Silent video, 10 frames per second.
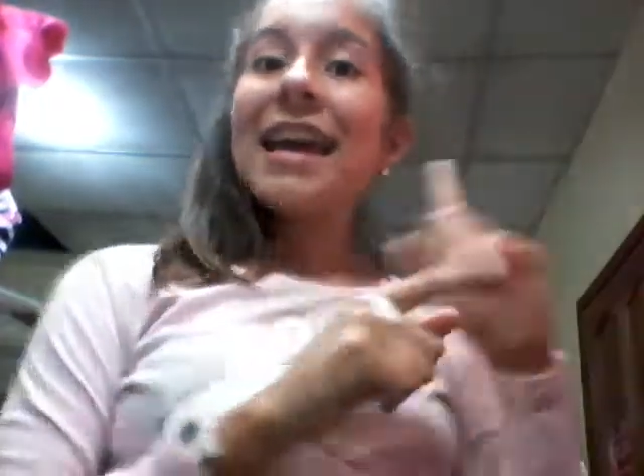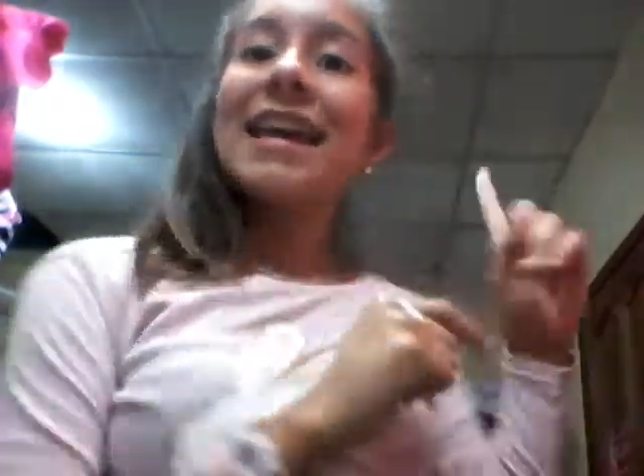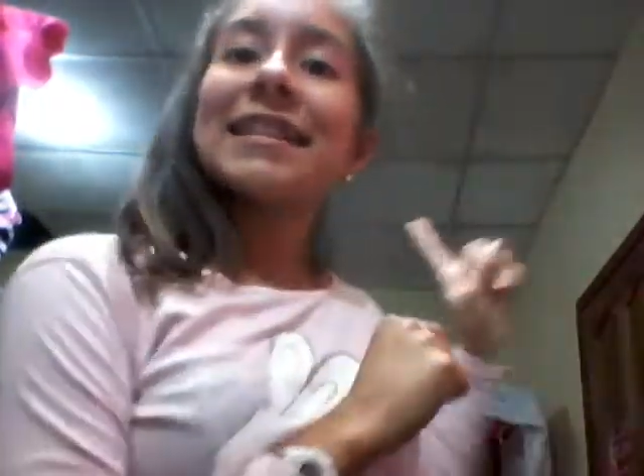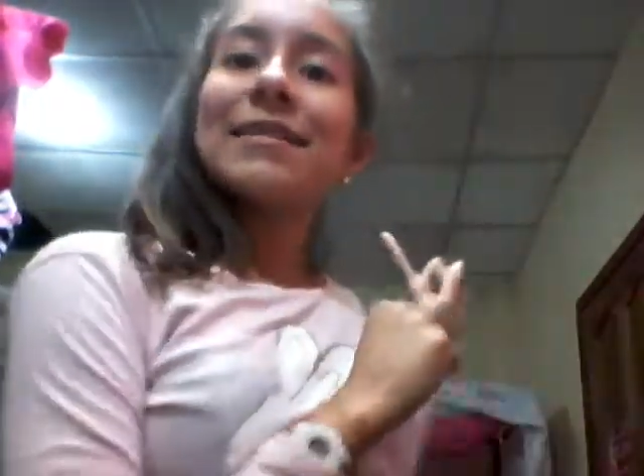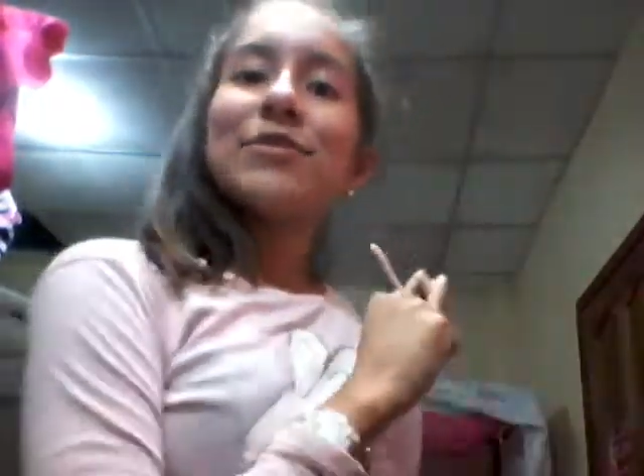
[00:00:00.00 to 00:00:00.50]
Y
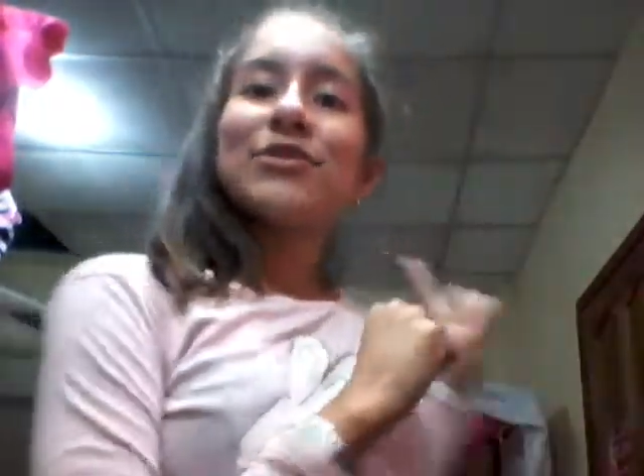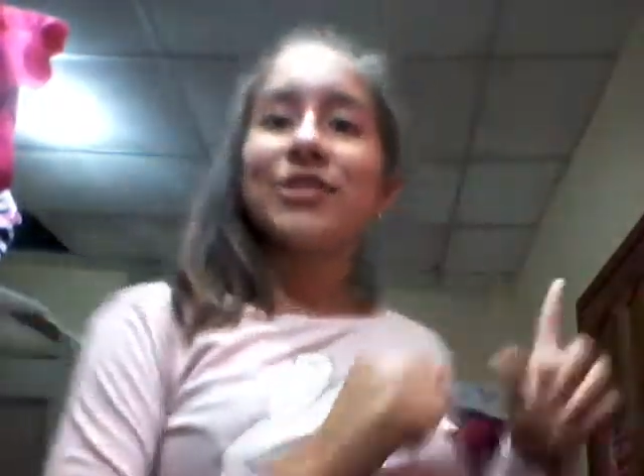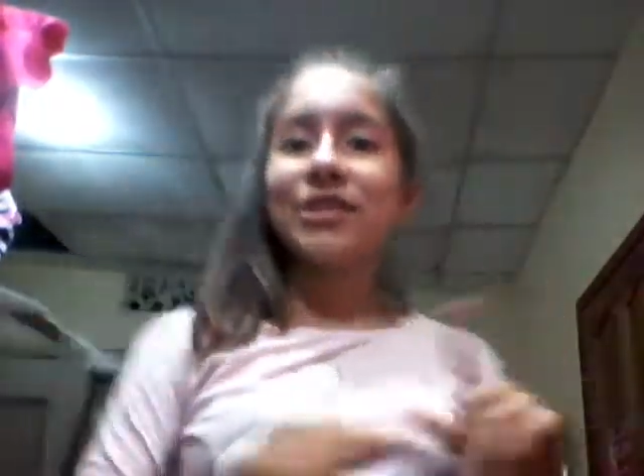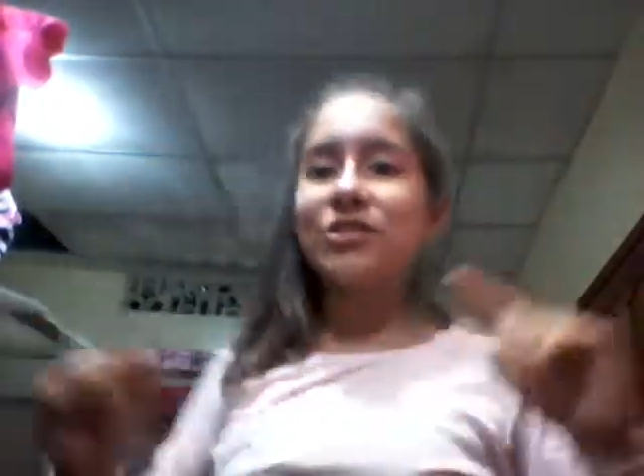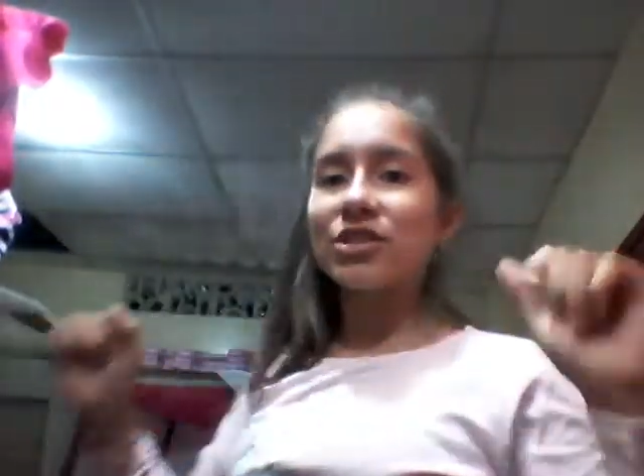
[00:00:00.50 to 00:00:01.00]
ya somos
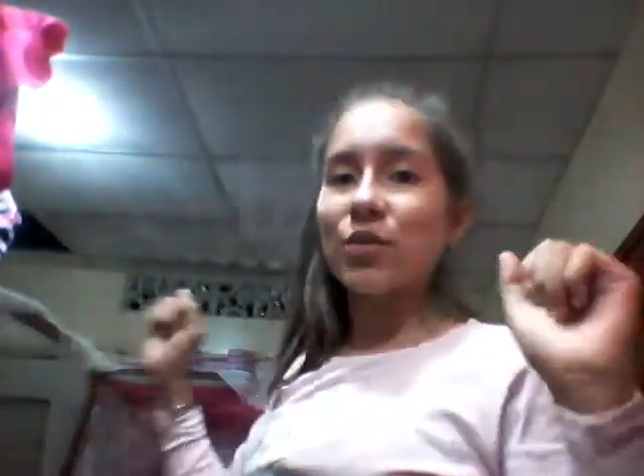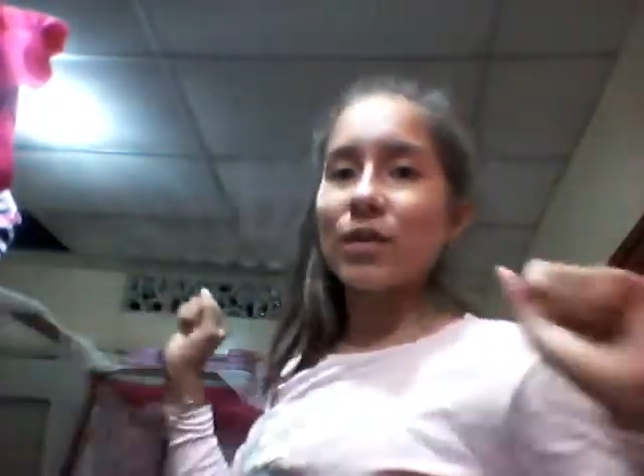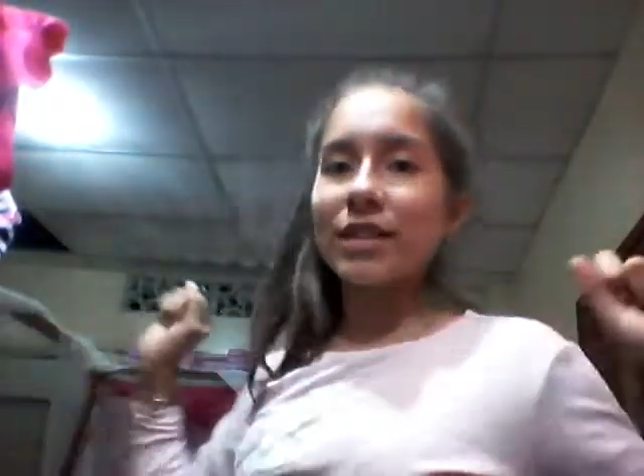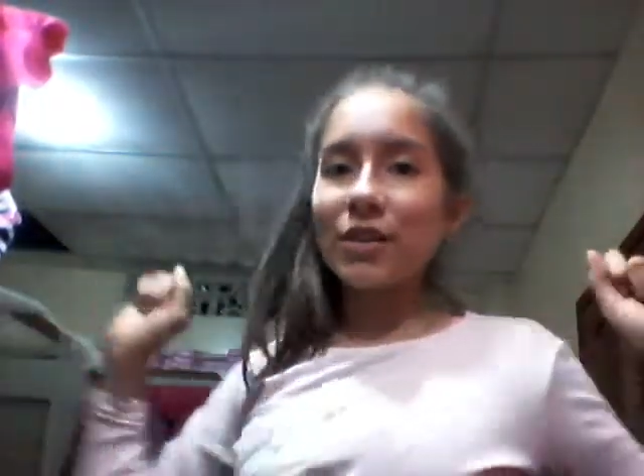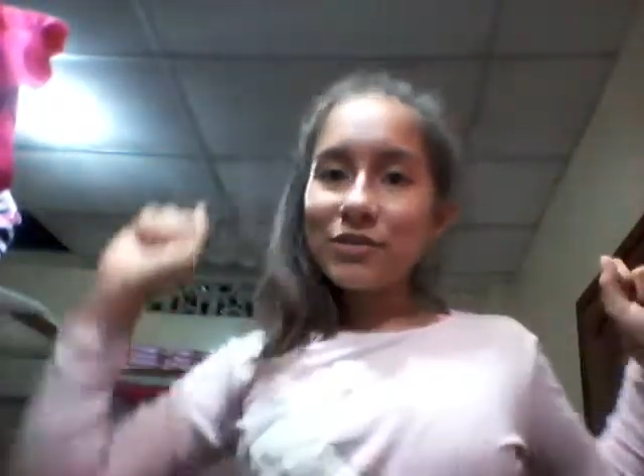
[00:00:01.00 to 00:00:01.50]

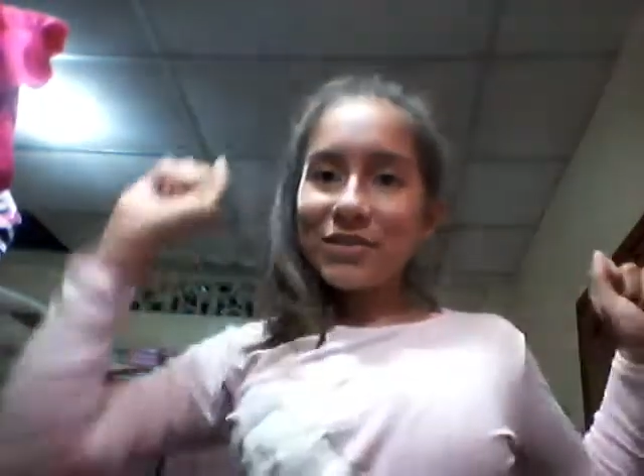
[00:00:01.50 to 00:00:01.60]
251